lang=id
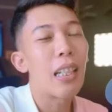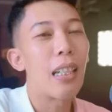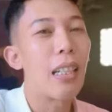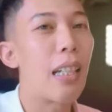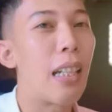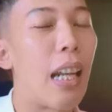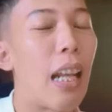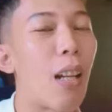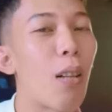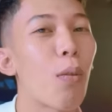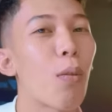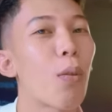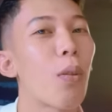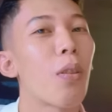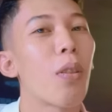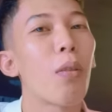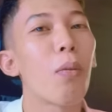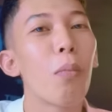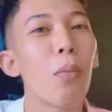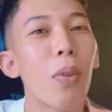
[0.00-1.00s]

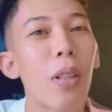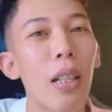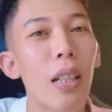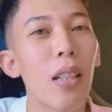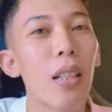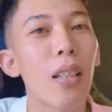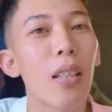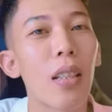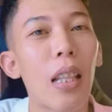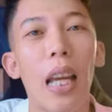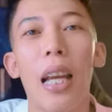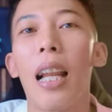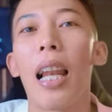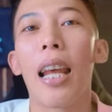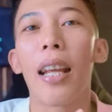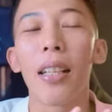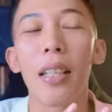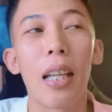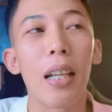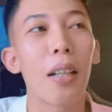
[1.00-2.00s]
Naruto itu mungkin tag
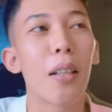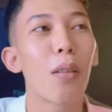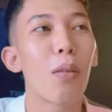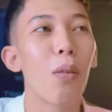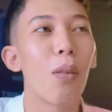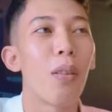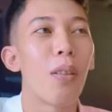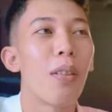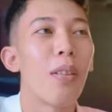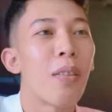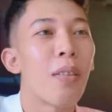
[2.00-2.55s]
lainnya gitu loh